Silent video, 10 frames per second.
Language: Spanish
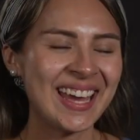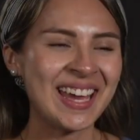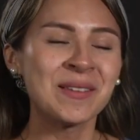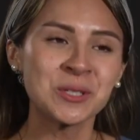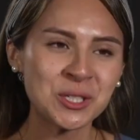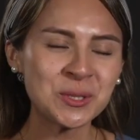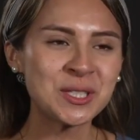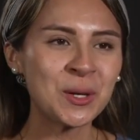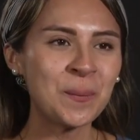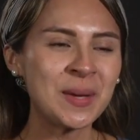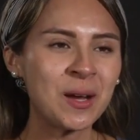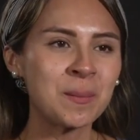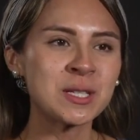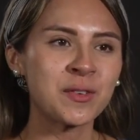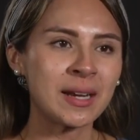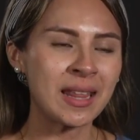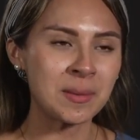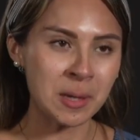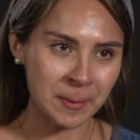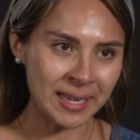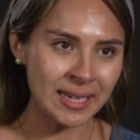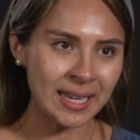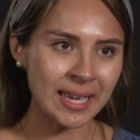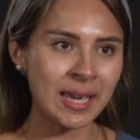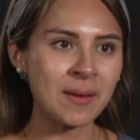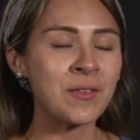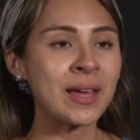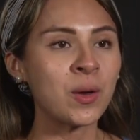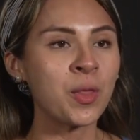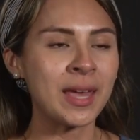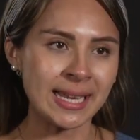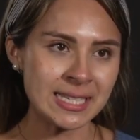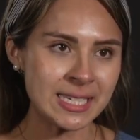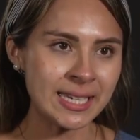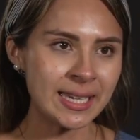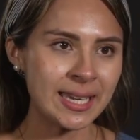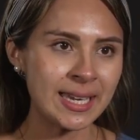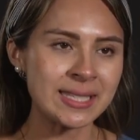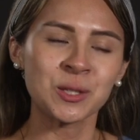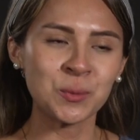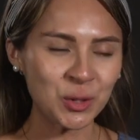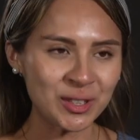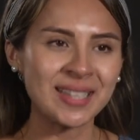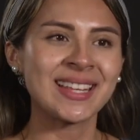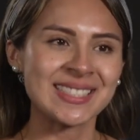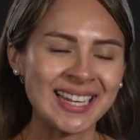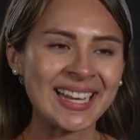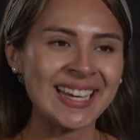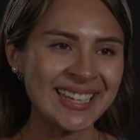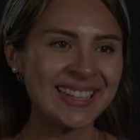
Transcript: Eh, mucho gusto, mi nombre es Fernando Marván, eh, vengo de Enchi y estoy muy contenta de estar aquí.